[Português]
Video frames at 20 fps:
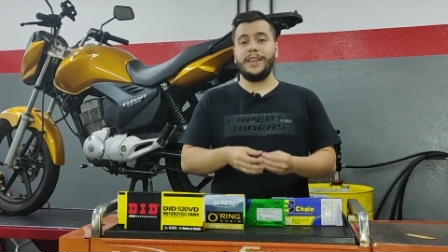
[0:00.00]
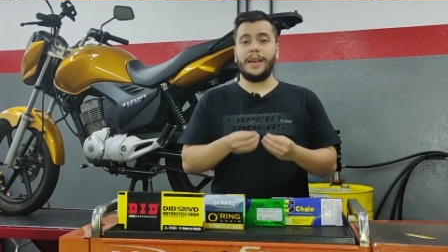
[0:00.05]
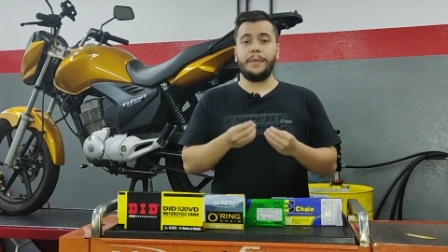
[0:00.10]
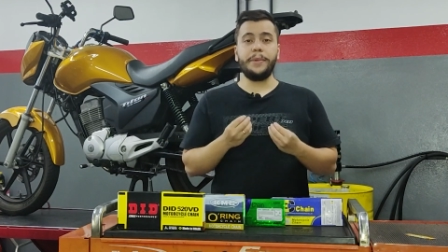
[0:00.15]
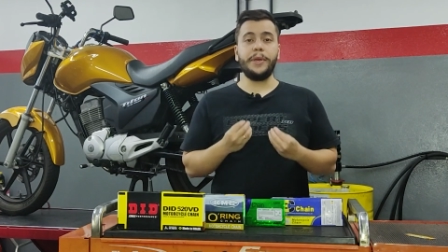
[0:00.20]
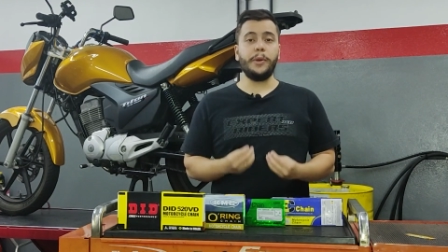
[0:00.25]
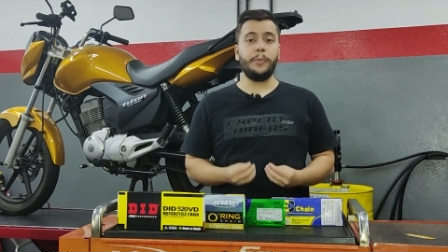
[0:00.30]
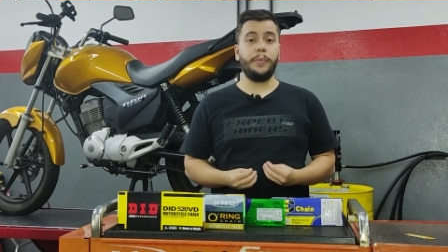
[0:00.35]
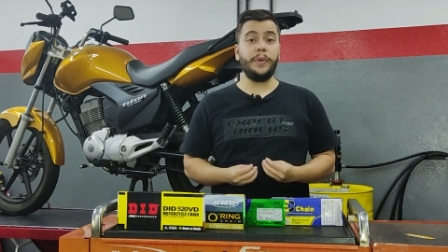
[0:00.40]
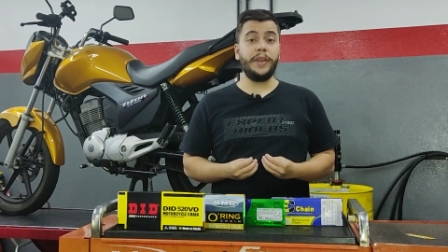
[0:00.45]
E, na
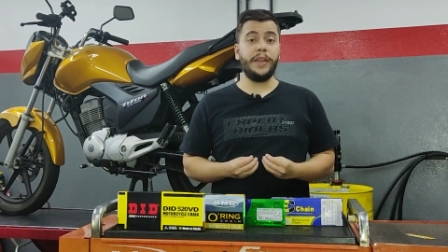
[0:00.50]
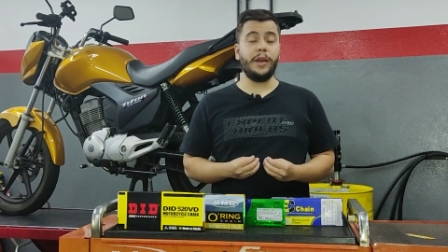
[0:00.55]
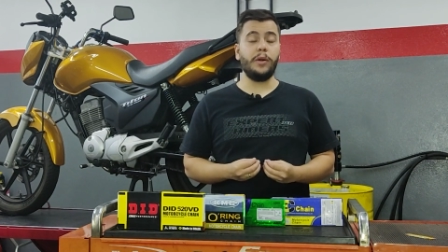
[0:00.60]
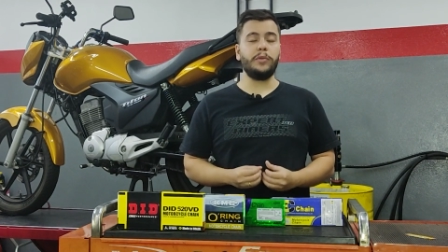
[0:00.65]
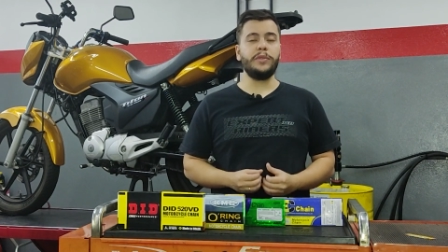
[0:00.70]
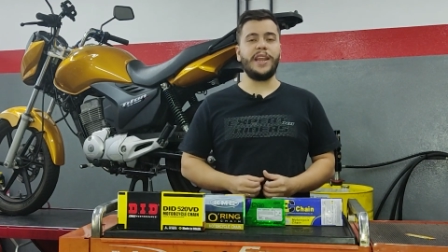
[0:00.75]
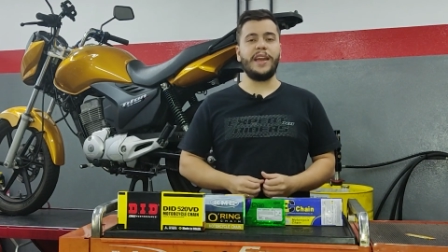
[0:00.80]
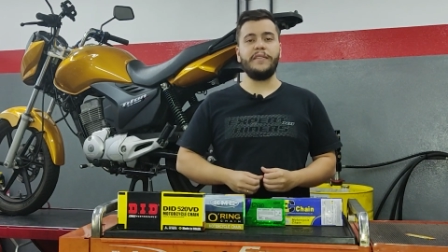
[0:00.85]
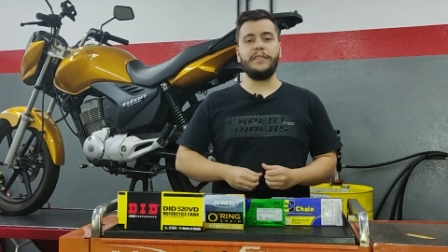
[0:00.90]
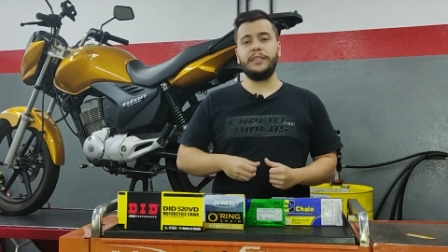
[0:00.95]
minha
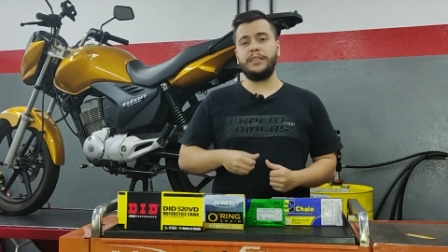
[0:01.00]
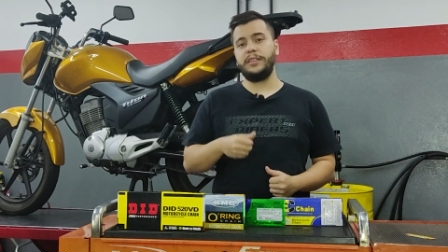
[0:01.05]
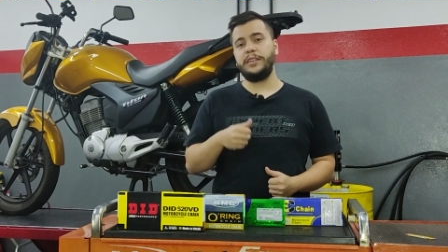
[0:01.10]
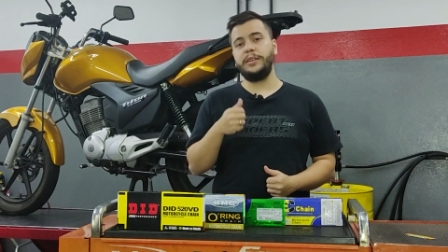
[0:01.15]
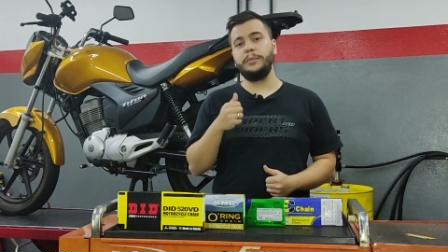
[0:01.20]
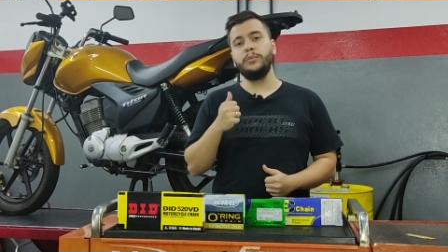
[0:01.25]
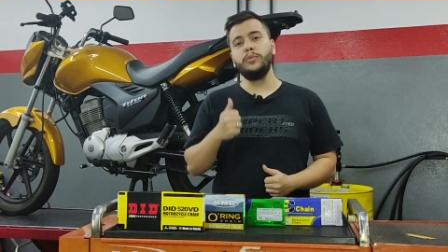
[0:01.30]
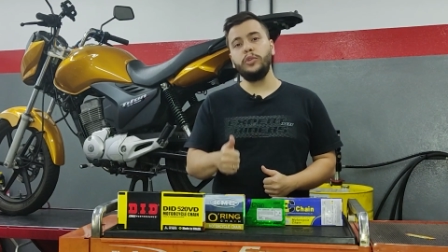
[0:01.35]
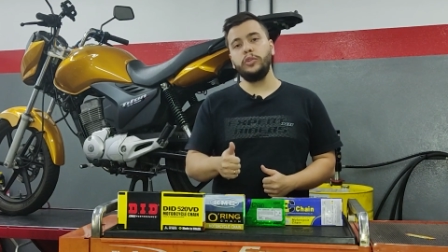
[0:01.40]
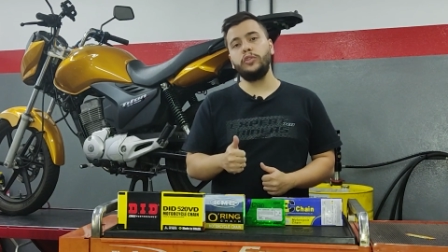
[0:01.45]
opinião, deve
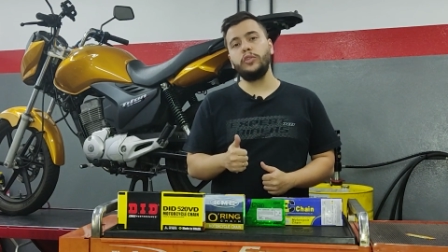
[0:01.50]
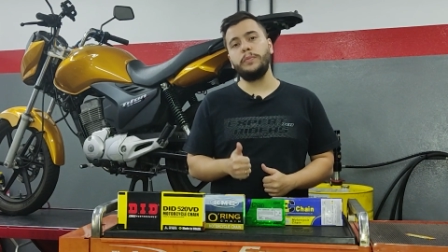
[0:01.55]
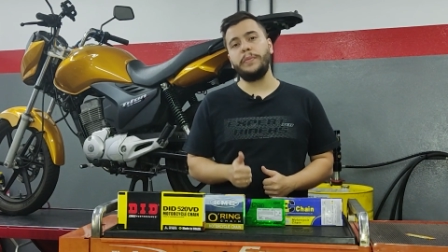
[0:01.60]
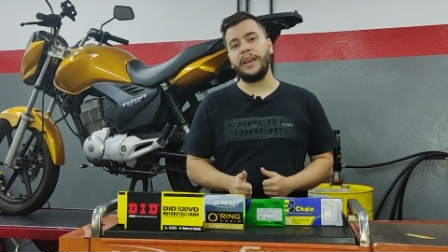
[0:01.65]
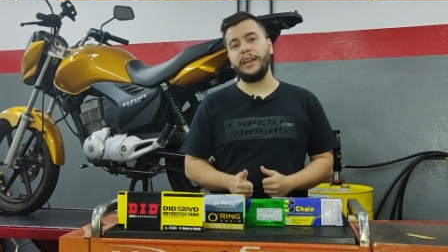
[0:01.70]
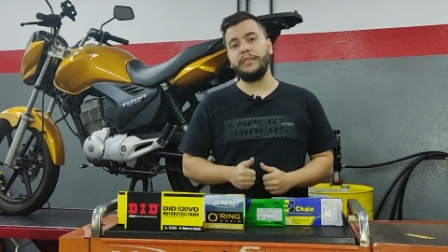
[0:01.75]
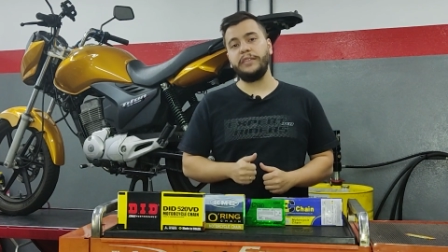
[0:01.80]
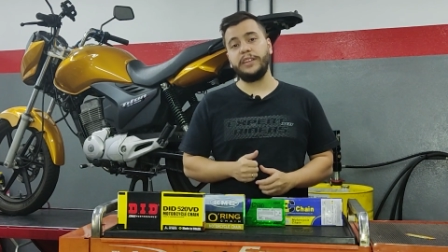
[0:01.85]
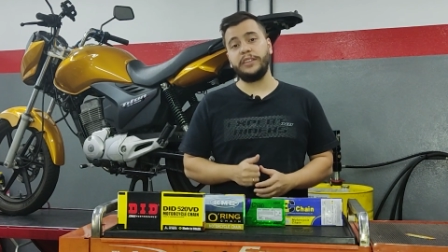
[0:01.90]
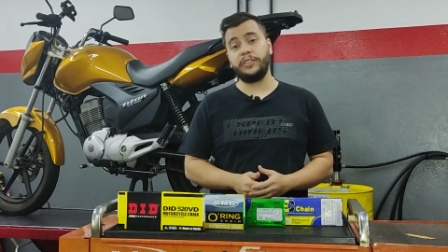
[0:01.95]
ser muito
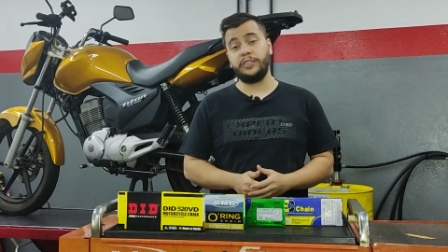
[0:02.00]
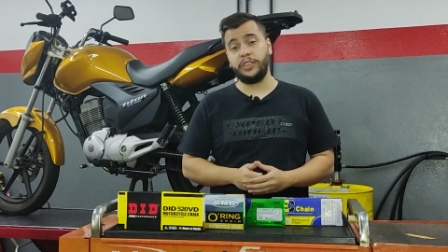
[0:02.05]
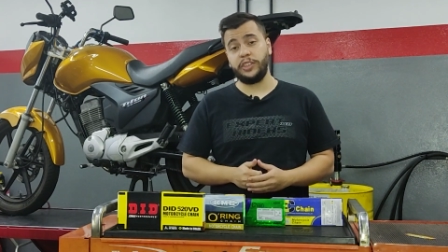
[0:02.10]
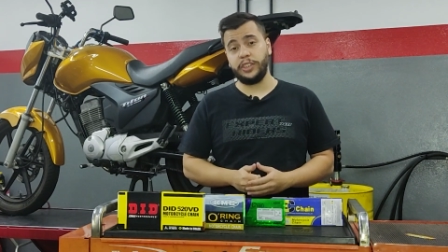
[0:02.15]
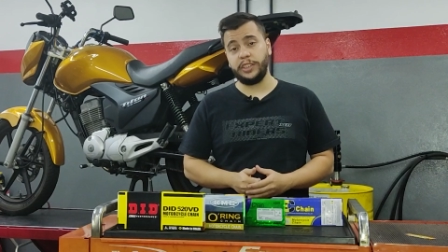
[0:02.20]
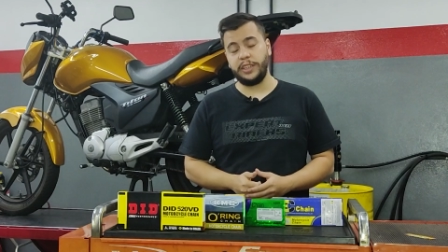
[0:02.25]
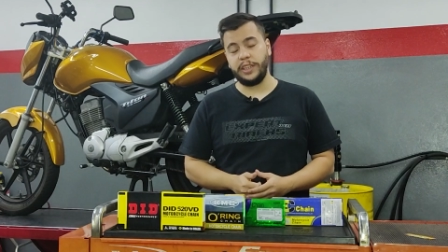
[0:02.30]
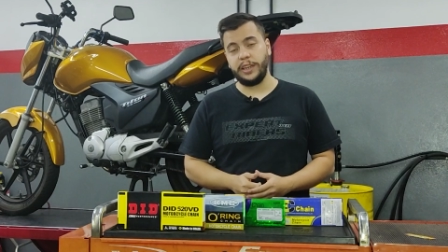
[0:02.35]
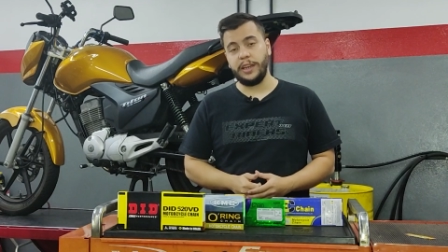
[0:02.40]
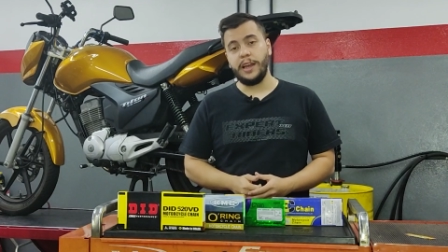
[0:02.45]
bem
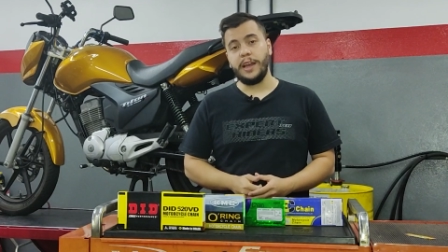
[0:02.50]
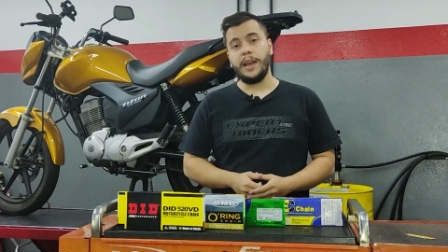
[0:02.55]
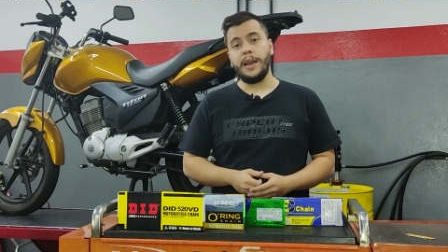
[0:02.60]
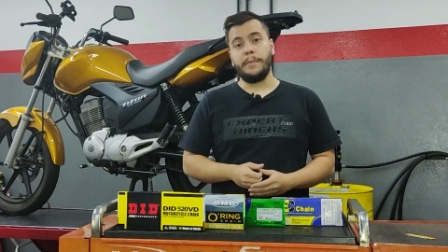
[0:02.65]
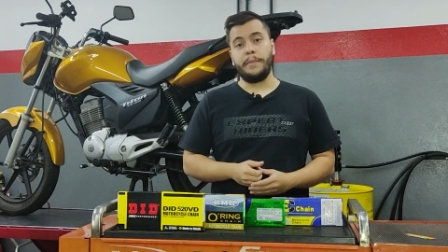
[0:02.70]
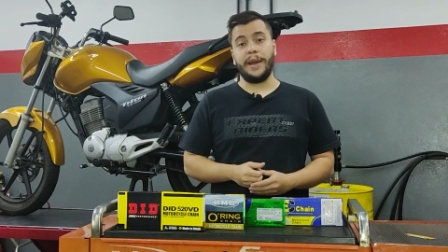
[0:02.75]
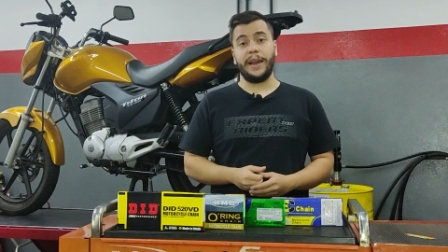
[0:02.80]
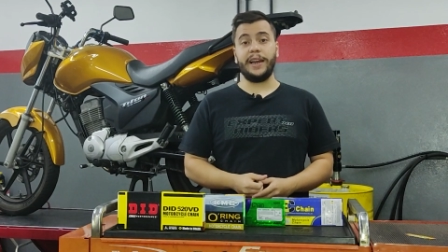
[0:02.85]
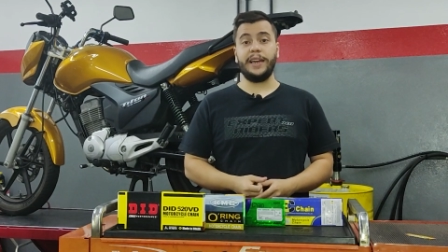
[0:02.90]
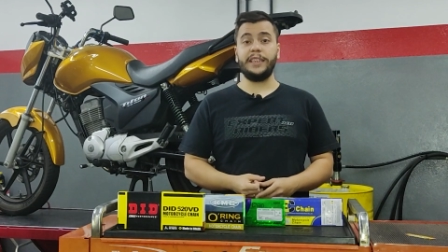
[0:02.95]
investida
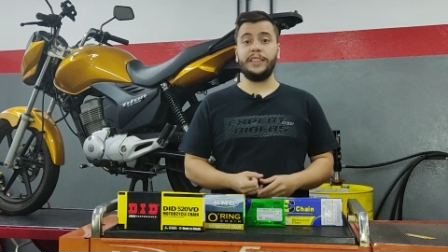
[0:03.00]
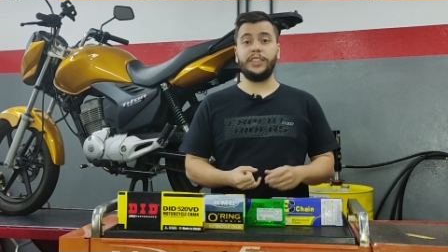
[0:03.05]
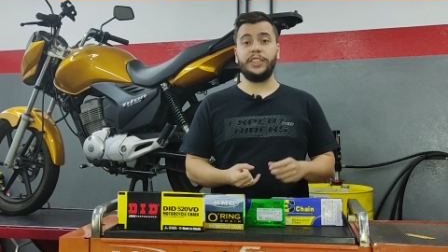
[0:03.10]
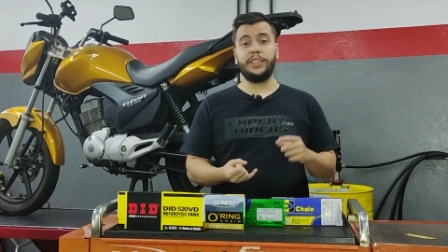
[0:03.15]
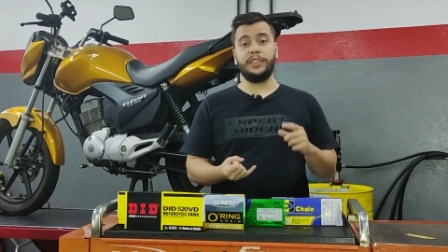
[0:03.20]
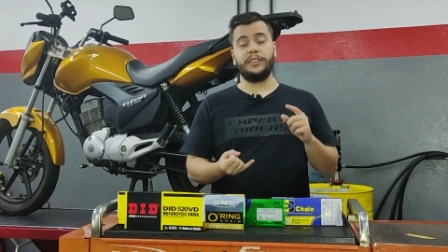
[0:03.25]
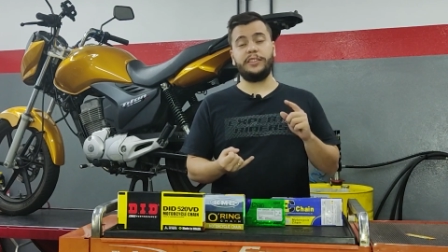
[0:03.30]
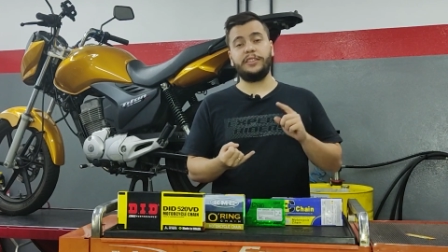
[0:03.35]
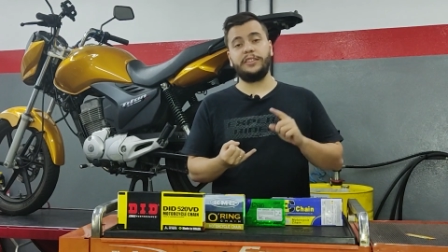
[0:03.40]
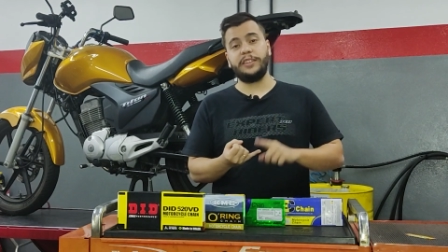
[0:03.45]
para
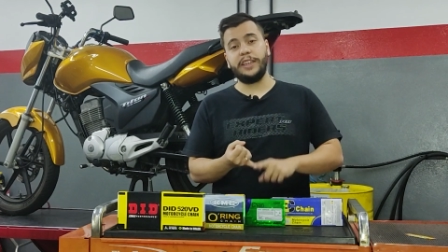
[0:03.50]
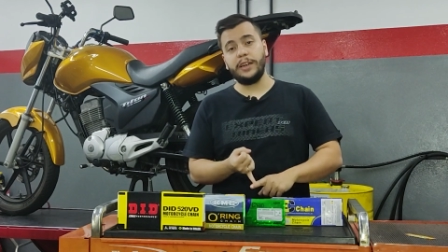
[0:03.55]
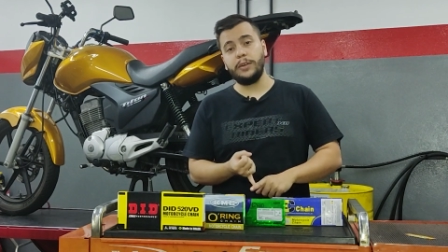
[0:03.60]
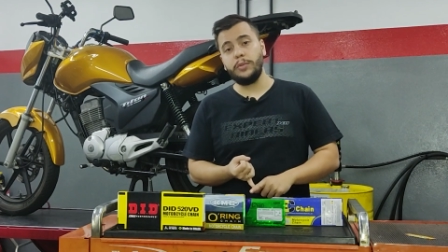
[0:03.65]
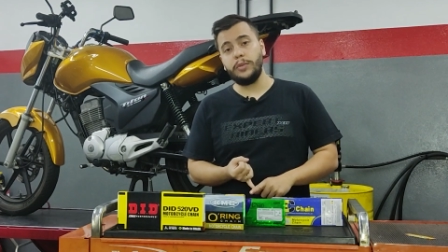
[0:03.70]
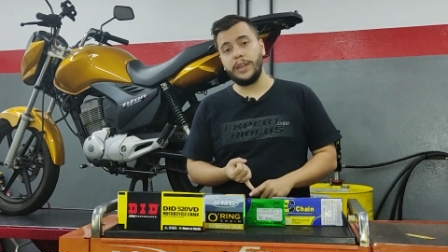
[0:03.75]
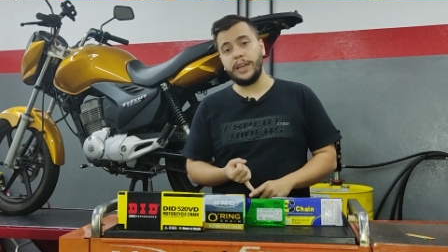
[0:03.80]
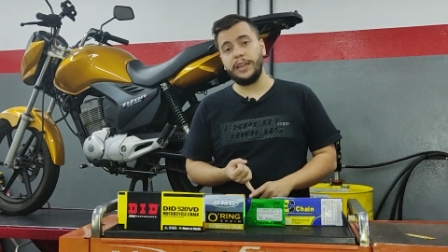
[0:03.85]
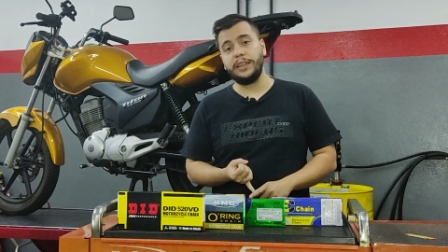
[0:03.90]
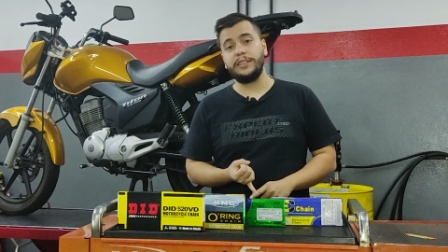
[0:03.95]
garantir
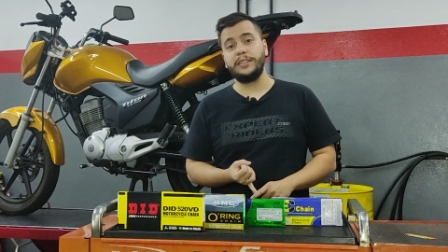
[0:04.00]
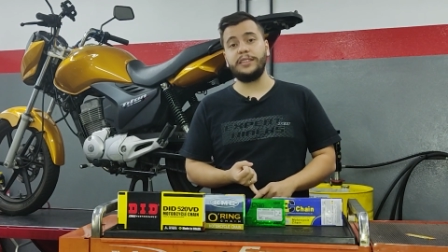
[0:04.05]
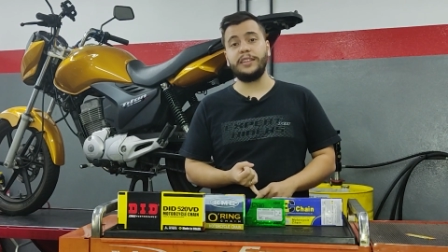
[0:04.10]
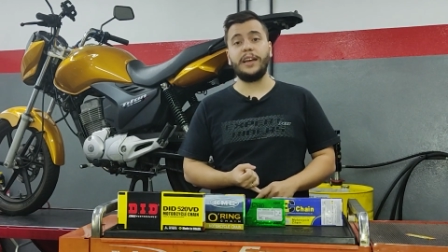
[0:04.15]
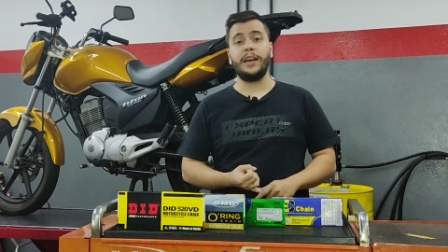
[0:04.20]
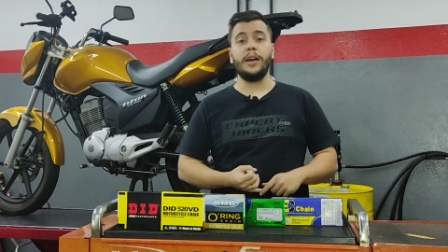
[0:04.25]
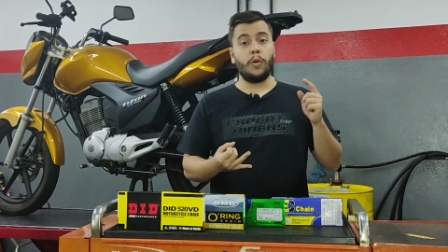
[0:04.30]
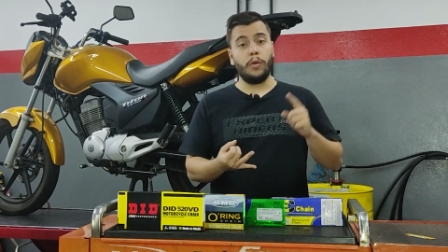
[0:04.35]
segurança,